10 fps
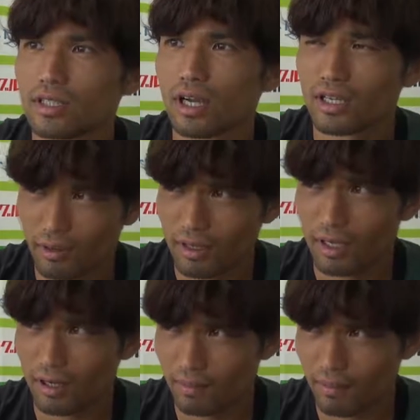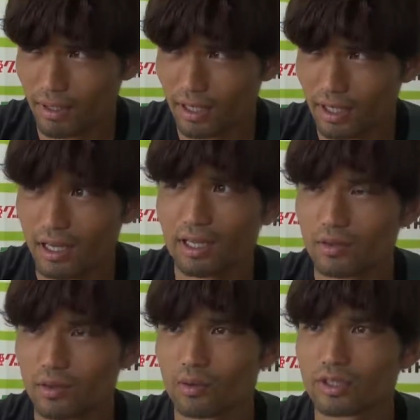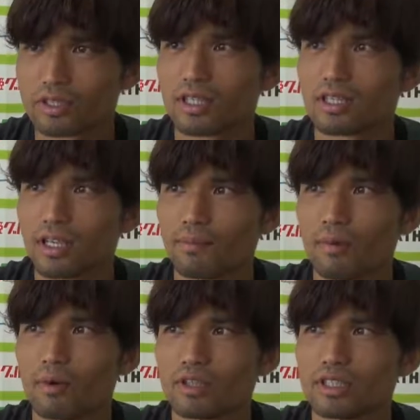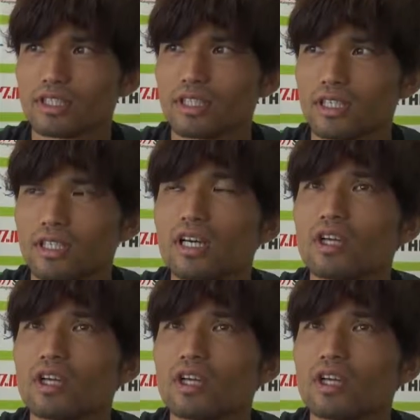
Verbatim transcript: あのバンラーレでの公式戦で、まあ、僕自身、